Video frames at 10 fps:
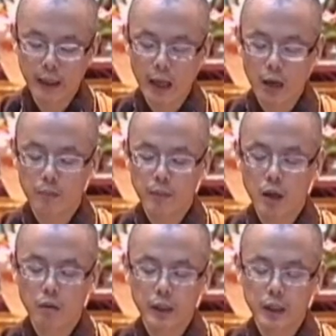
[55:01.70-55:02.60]
量
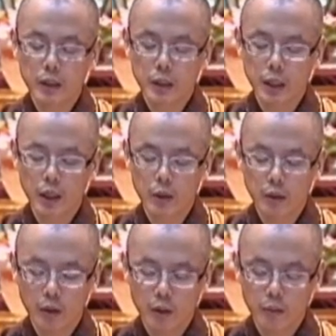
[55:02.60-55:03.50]
妙音
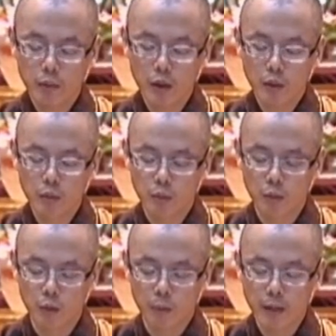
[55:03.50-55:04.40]
声，愿
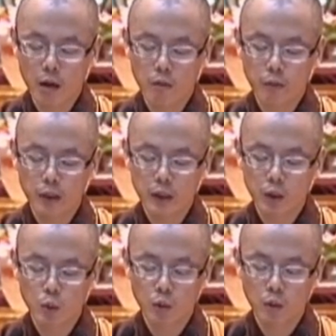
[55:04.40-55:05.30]
与妙音
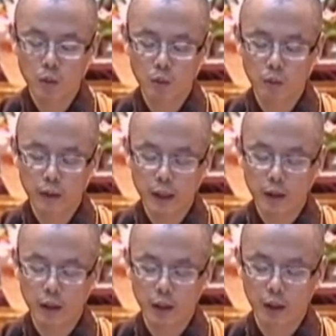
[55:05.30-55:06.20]
尊无
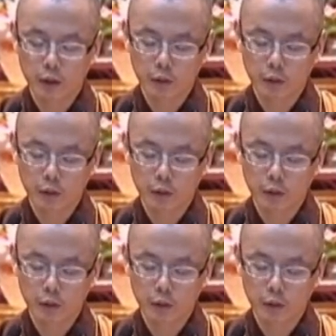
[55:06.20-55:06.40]
异。